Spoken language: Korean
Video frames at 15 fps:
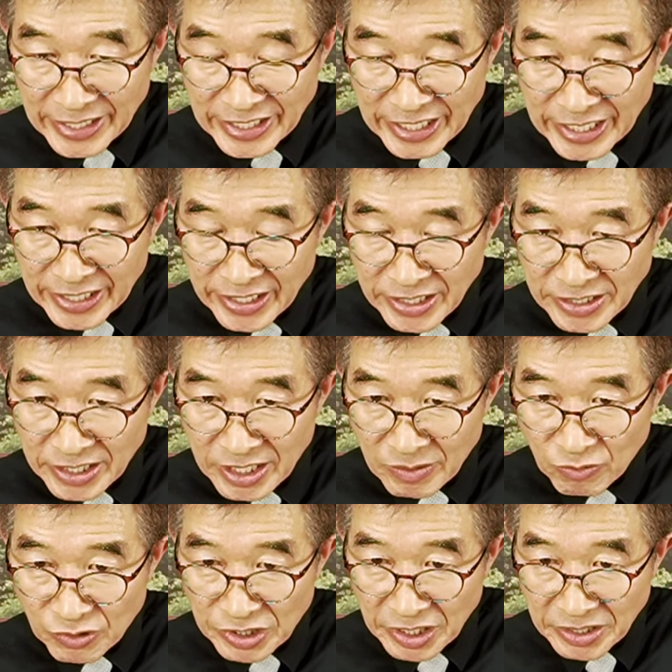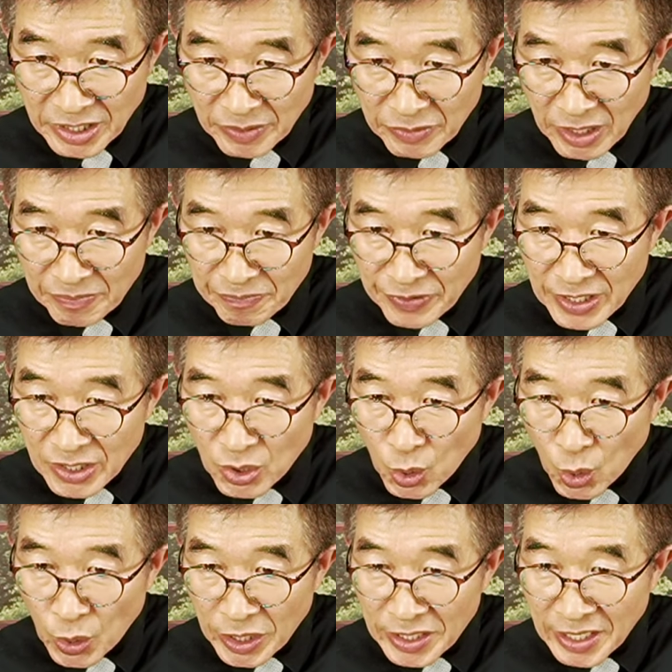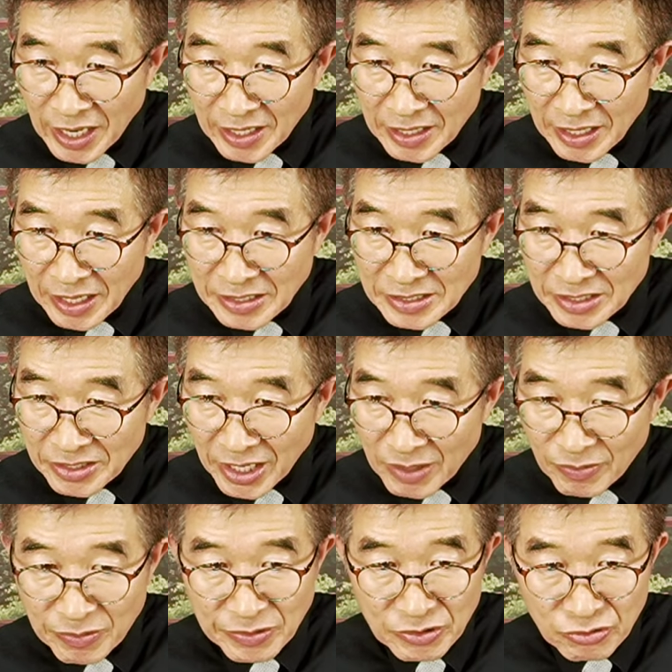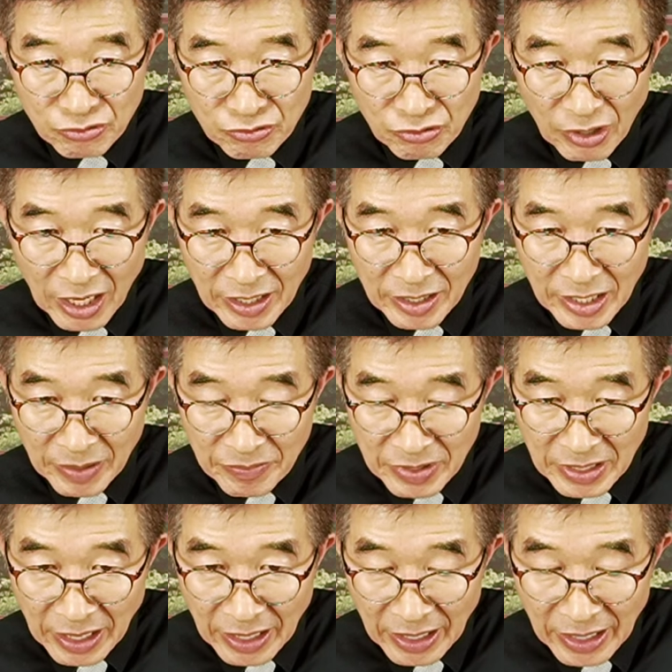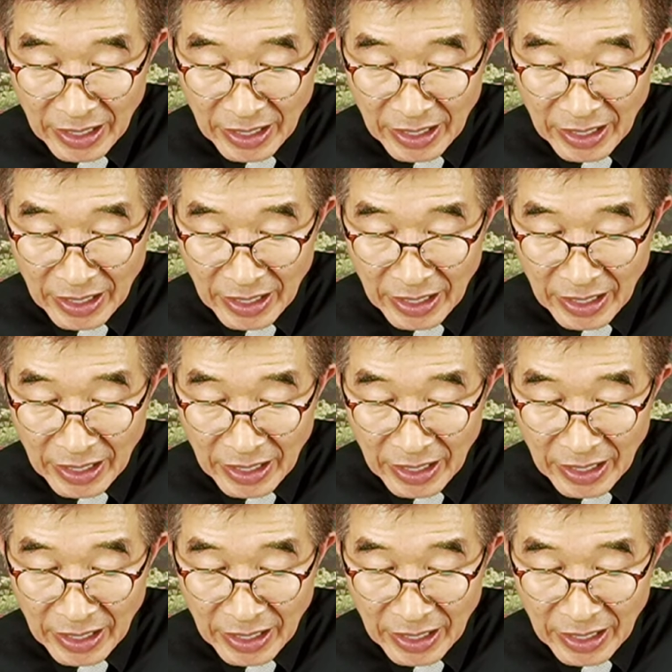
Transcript: 기능적인 문제 때문에 비뇨의학과에서 대부분 수술하게 됩니다.